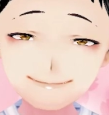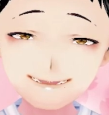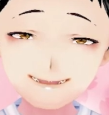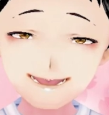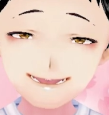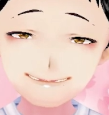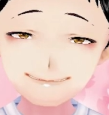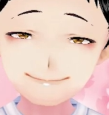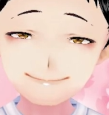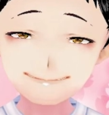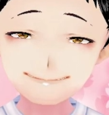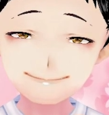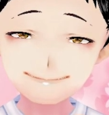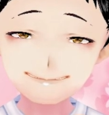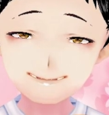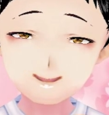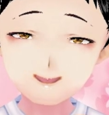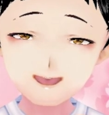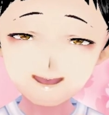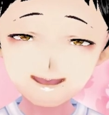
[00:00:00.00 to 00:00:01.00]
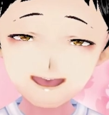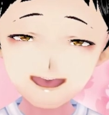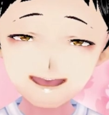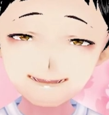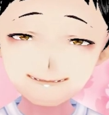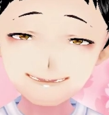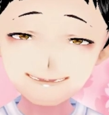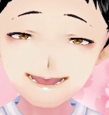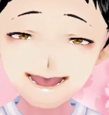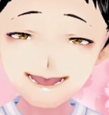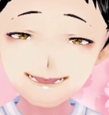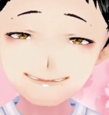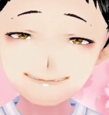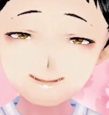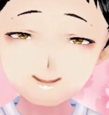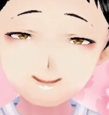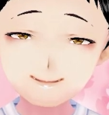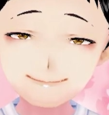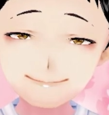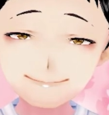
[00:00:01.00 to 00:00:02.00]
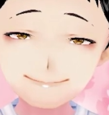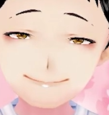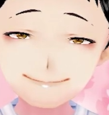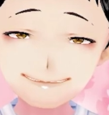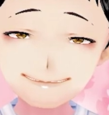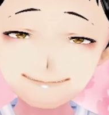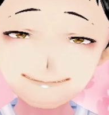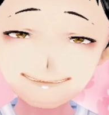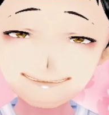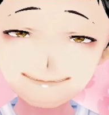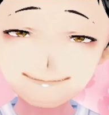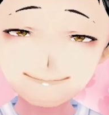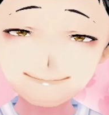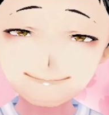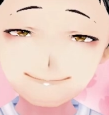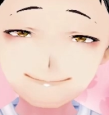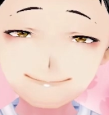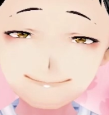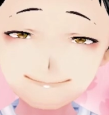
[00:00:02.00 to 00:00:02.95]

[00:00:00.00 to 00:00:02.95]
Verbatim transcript: 川田騎士騎乗の7枠10番デゼル。